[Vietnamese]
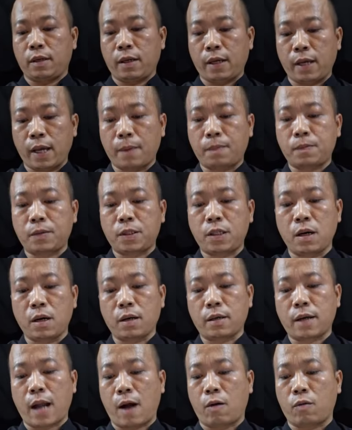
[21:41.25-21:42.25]
nghiệp
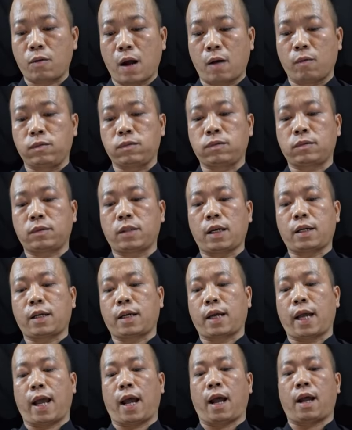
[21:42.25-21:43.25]
chướng đạo đồng tức
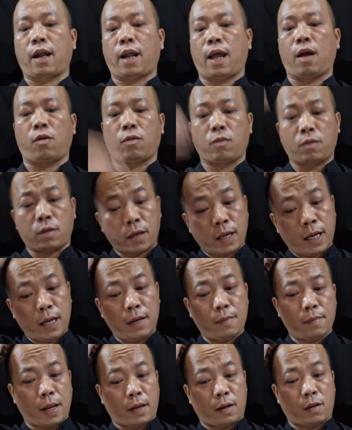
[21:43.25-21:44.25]
kẻ nào nghĩ
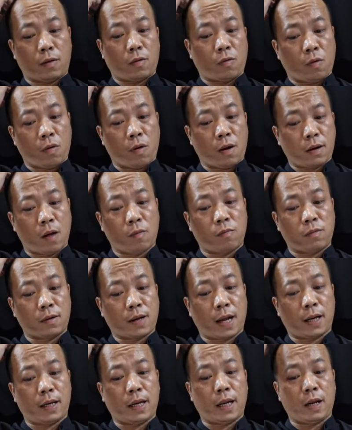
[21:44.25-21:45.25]
mình có đồng
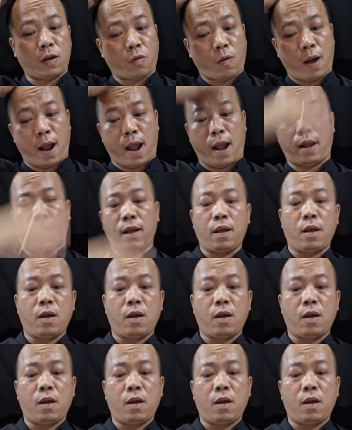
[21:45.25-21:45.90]
căn nính quả